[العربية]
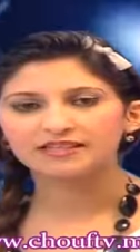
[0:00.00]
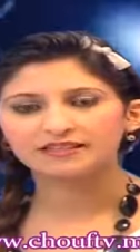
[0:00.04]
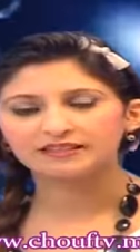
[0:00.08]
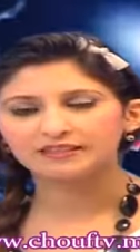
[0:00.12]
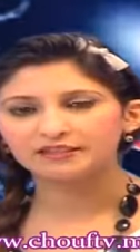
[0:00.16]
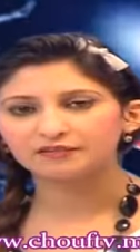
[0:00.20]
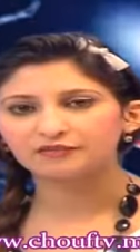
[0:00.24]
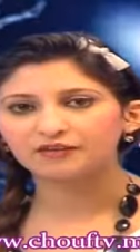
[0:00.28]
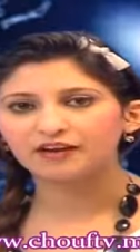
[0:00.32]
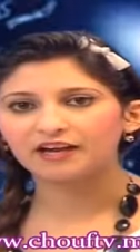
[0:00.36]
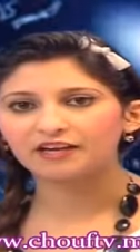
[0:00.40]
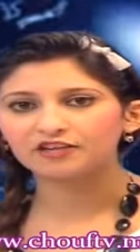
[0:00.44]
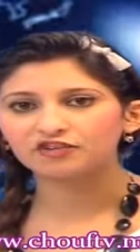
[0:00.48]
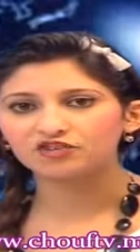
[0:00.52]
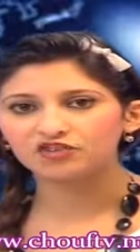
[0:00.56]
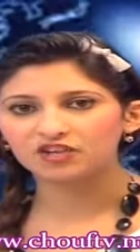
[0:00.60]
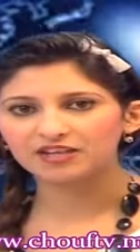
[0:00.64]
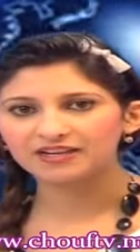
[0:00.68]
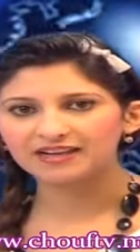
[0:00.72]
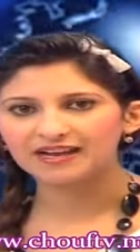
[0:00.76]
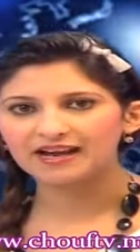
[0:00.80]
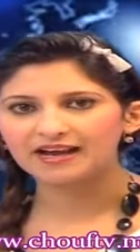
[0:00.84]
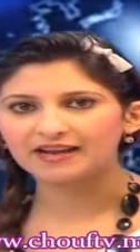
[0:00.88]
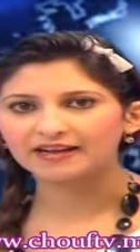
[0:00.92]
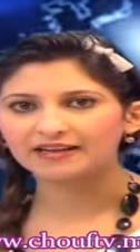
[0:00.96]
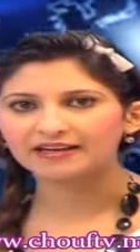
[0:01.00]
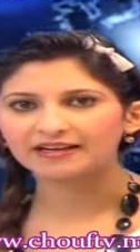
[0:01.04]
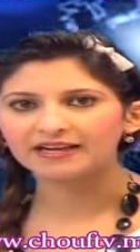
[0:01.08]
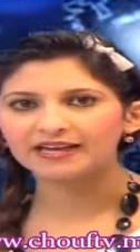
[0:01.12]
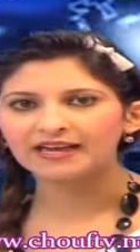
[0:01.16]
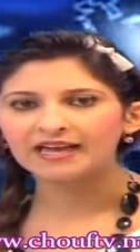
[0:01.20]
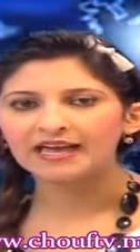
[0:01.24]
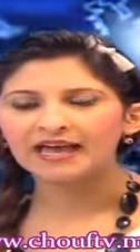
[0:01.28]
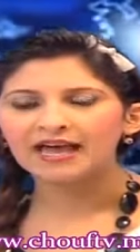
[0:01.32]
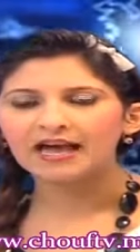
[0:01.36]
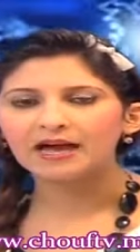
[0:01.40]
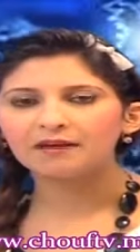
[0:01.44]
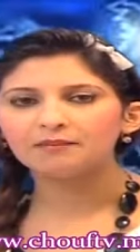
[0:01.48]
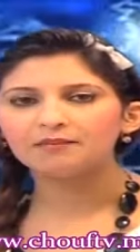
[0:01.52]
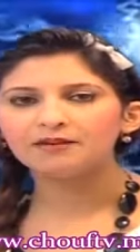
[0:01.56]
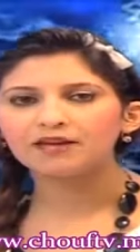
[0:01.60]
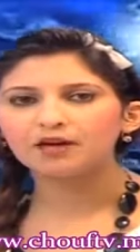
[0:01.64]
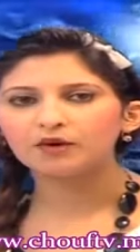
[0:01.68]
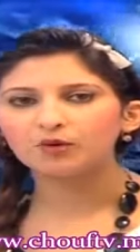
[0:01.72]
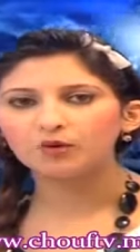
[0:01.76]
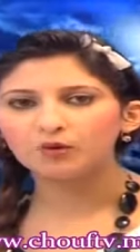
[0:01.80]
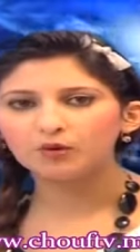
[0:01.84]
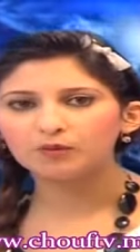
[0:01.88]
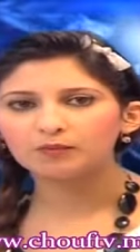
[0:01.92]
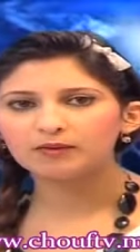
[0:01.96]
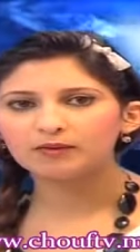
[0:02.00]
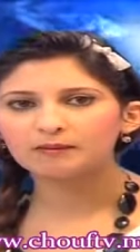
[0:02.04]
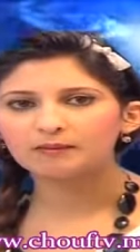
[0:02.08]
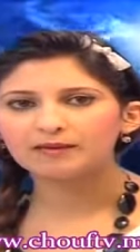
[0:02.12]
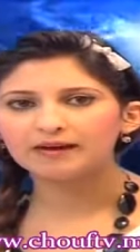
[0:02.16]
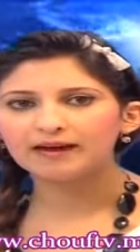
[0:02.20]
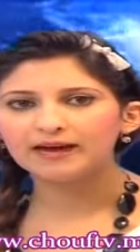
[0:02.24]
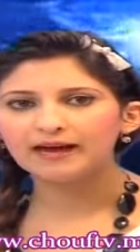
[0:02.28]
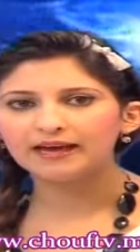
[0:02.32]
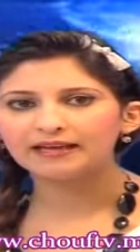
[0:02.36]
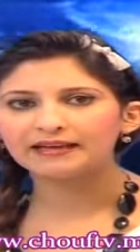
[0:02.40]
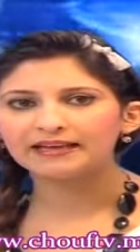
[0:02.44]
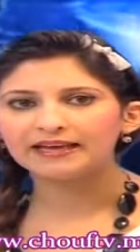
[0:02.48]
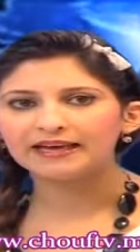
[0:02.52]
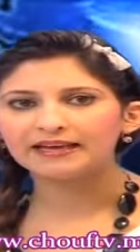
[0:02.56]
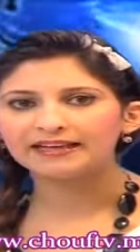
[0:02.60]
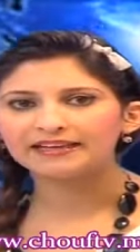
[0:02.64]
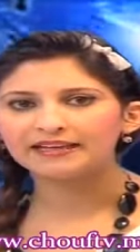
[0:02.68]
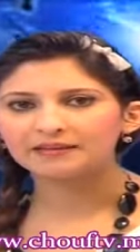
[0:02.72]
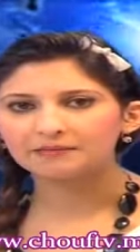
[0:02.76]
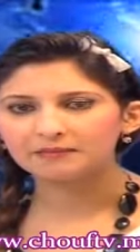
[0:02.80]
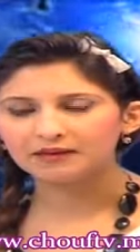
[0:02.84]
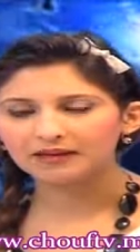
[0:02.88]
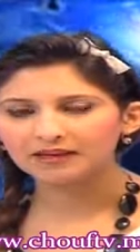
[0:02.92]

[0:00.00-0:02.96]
الدفاع تشاك هاكل أبلغ أوباما على أن ما